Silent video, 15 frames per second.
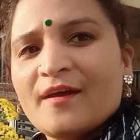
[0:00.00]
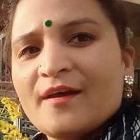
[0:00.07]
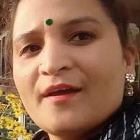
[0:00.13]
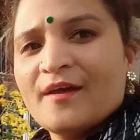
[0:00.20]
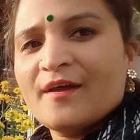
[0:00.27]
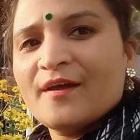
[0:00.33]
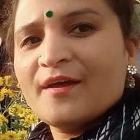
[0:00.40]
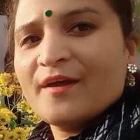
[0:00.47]

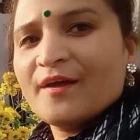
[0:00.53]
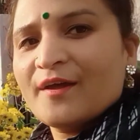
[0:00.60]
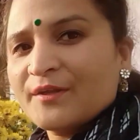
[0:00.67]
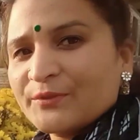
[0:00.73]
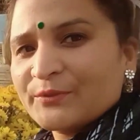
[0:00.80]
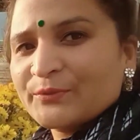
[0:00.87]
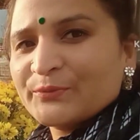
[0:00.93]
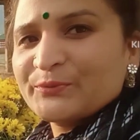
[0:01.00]
तो दोस्तों
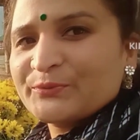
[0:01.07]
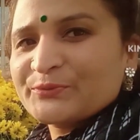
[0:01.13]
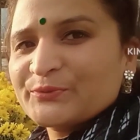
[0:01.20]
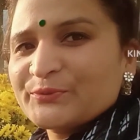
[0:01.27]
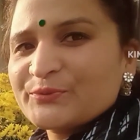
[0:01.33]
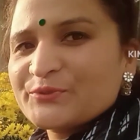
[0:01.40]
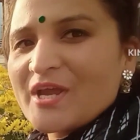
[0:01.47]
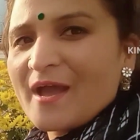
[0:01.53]
शाम
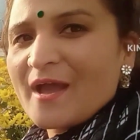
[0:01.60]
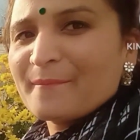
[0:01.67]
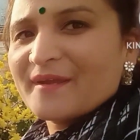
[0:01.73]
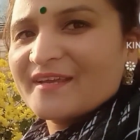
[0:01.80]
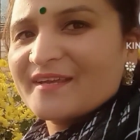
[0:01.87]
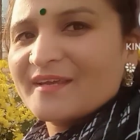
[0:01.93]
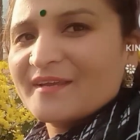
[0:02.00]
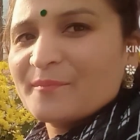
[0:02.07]
के पौने
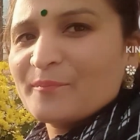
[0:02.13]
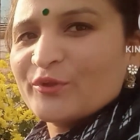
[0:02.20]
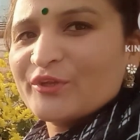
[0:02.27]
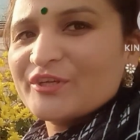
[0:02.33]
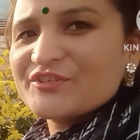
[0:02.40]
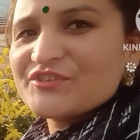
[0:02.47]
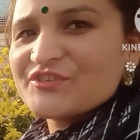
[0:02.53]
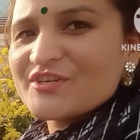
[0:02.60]
चार बज
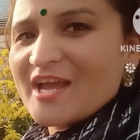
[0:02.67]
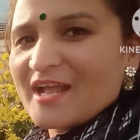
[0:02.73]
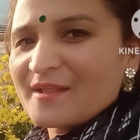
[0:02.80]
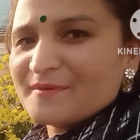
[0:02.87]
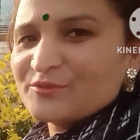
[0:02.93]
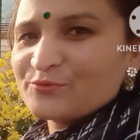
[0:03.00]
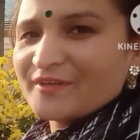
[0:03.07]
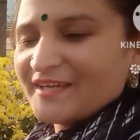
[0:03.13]
चुके हैं
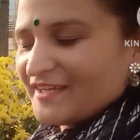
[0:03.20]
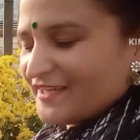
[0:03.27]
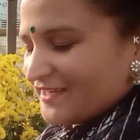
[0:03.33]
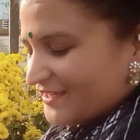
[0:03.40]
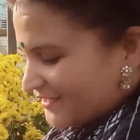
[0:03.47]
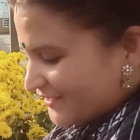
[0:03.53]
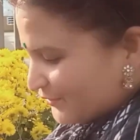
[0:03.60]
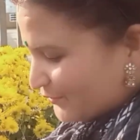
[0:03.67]
और
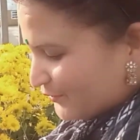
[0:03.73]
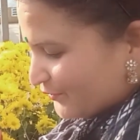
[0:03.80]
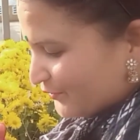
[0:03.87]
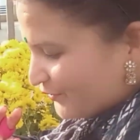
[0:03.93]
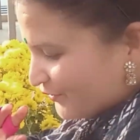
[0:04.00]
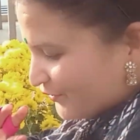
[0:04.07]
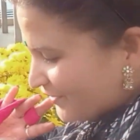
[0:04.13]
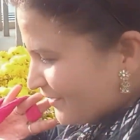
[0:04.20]

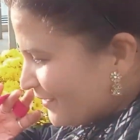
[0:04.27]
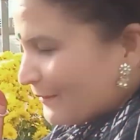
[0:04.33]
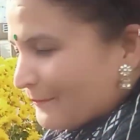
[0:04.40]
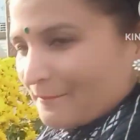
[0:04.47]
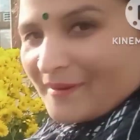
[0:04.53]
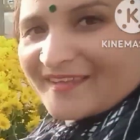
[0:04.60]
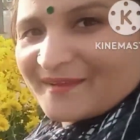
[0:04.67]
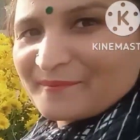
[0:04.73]
बाकी मेरे
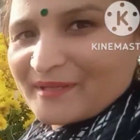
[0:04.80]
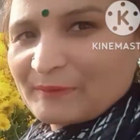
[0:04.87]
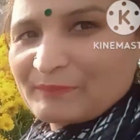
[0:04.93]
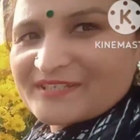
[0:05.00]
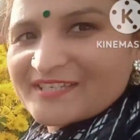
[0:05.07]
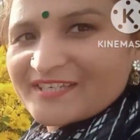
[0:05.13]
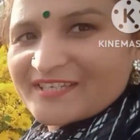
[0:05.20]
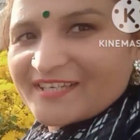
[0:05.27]
पीछे
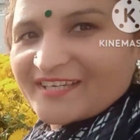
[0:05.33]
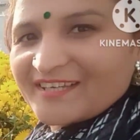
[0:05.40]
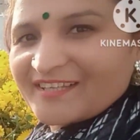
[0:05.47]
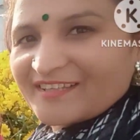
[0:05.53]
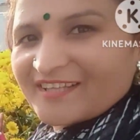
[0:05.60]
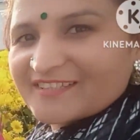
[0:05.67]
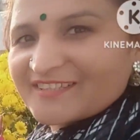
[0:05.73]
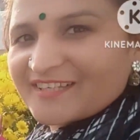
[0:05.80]
देख सकते हैं
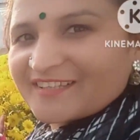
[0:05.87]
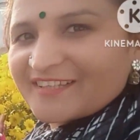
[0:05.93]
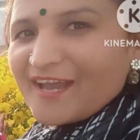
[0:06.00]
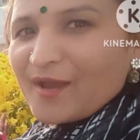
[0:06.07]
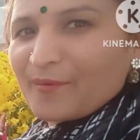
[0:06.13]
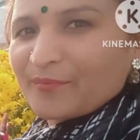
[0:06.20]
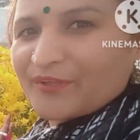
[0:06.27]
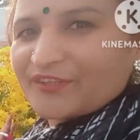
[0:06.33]
आप कितने
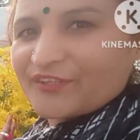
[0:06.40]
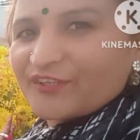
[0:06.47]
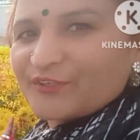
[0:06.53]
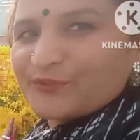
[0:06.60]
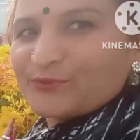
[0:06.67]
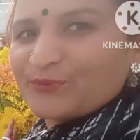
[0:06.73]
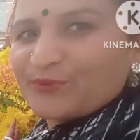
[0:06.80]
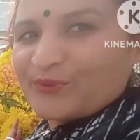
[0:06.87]
सुंदर
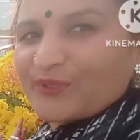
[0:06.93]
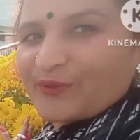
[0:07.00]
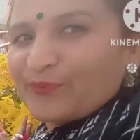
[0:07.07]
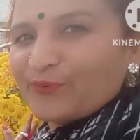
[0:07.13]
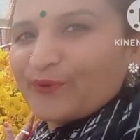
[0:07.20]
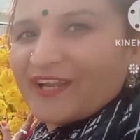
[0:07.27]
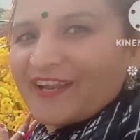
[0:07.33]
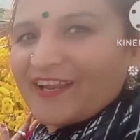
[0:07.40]
फूल खिले हैं
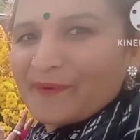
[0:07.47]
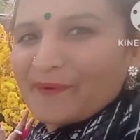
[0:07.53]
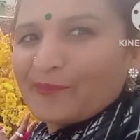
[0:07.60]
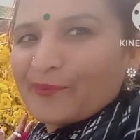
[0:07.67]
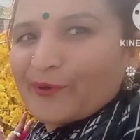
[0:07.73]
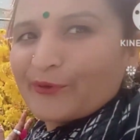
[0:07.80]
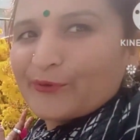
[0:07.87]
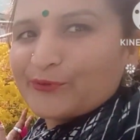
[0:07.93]
मेरे
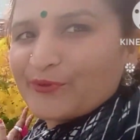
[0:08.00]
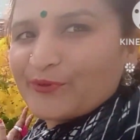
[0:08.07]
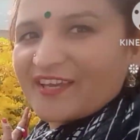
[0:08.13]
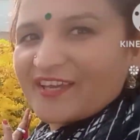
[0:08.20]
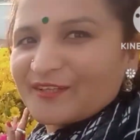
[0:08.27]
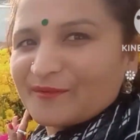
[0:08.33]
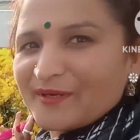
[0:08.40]
पड़ोसियों के खेत में